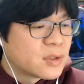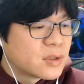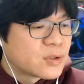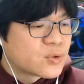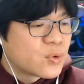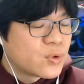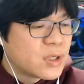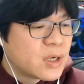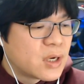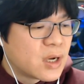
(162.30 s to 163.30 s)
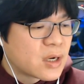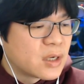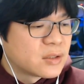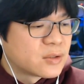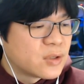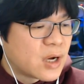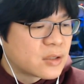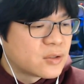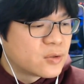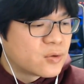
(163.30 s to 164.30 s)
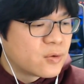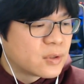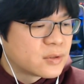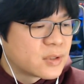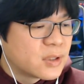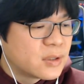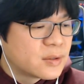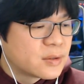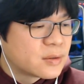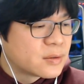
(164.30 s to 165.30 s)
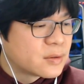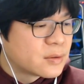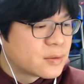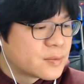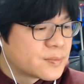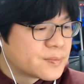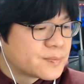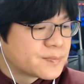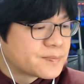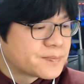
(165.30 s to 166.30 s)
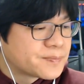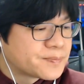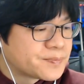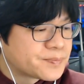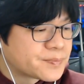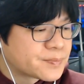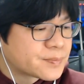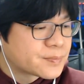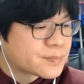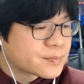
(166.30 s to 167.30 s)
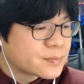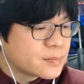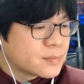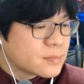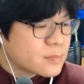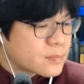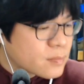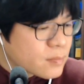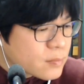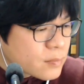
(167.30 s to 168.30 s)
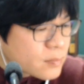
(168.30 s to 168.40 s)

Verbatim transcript: 소리가 아까 아까 들렸던 것 같은데 김정애가 차라리 구속된 게 오히려 신비한 보고됨